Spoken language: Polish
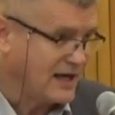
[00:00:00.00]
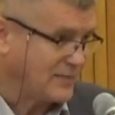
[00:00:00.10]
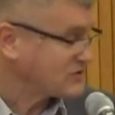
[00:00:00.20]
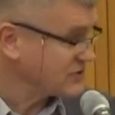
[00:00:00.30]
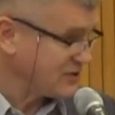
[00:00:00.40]

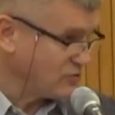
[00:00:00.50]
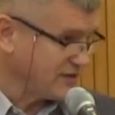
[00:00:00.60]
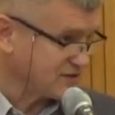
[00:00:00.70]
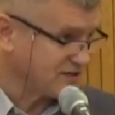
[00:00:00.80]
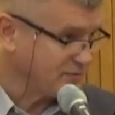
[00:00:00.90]
A może
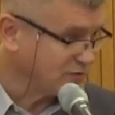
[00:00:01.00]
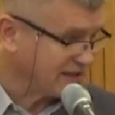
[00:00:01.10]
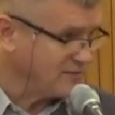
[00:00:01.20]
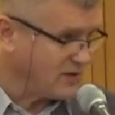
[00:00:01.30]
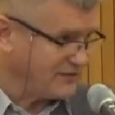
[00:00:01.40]
żałujesz, że był
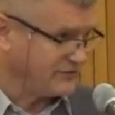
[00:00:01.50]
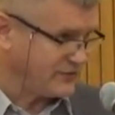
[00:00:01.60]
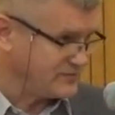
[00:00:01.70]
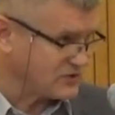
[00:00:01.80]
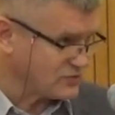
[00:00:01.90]
taki moment w
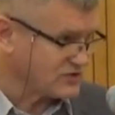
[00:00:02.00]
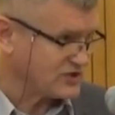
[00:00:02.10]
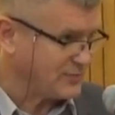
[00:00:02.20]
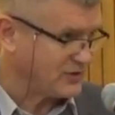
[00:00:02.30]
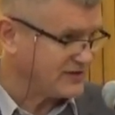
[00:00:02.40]
Twoim życiu, że
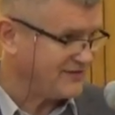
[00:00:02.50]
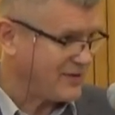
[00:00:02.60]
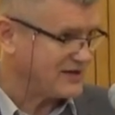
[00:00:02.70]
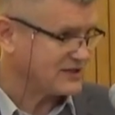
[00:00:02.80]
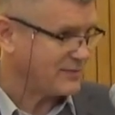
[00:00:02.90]
się
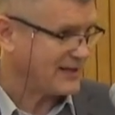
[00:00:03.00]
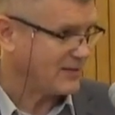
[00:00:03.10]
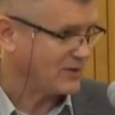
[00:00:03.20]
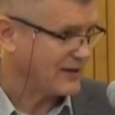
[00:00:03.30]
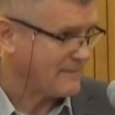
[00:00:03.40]
pogniewałeś na
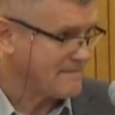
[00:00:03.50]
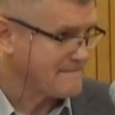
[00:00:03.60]
Pana Boga?